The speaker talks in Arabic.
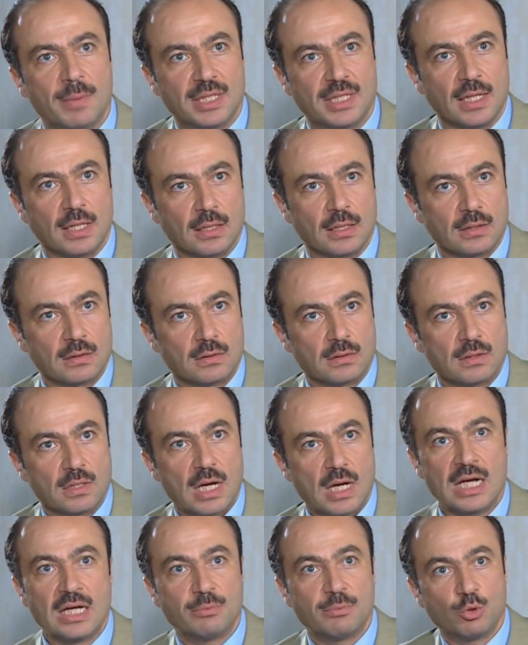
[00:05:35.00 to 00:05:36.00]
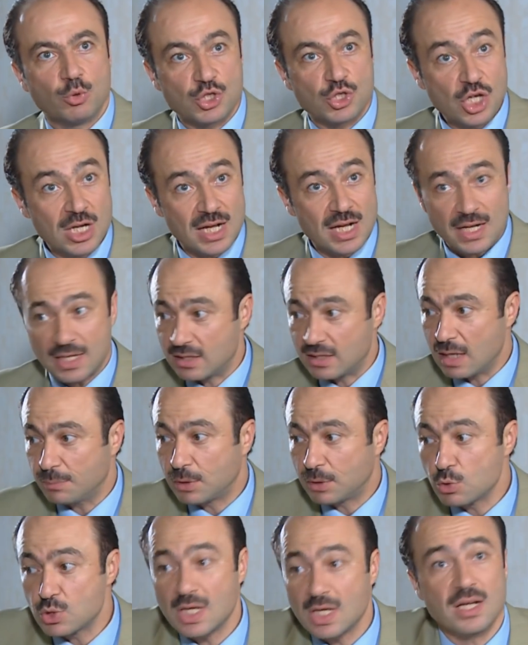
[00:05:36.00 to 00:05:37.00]
ابدا انا بدي اوجه لك كتاب
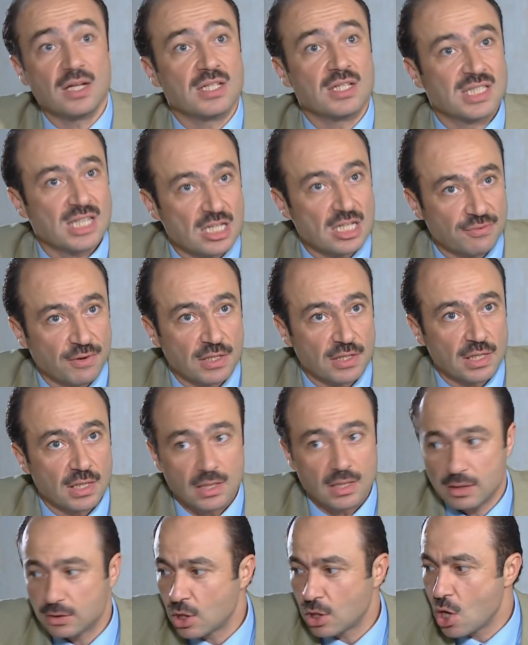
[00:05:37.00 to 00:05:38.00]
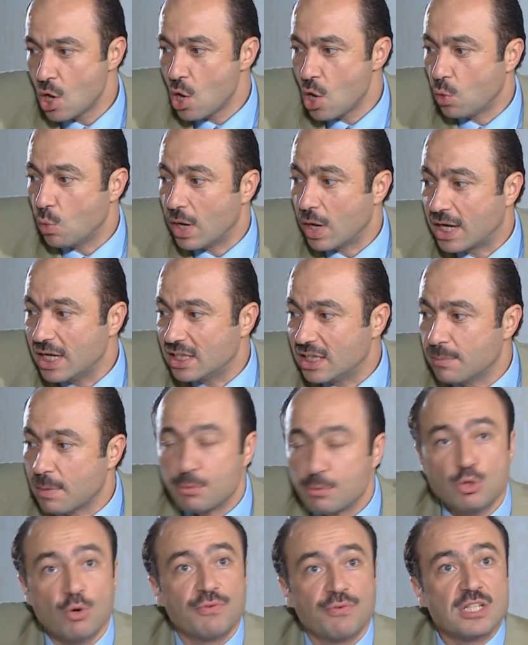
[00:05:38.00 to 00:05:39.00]
توصيه للاستاذ فياض واكيد لما
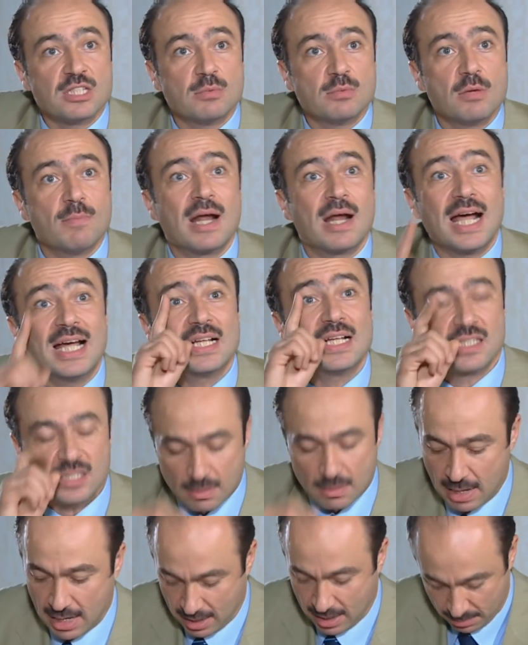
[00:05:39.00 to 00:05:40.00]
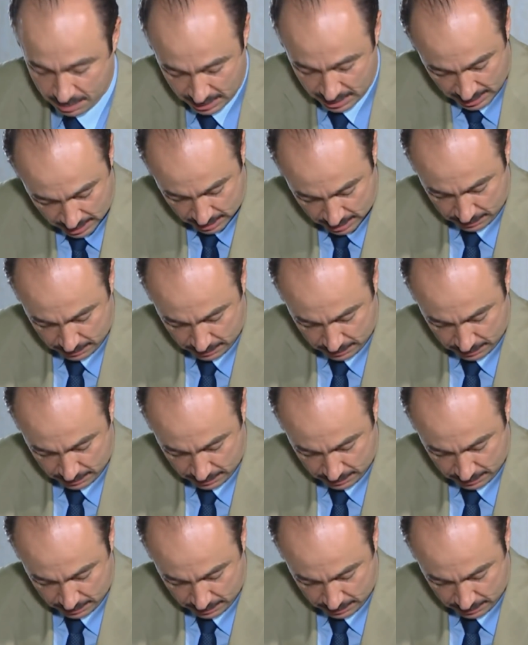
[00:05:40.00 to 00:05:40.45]
بيشوف اسمي ما راح يقصر معك ابدا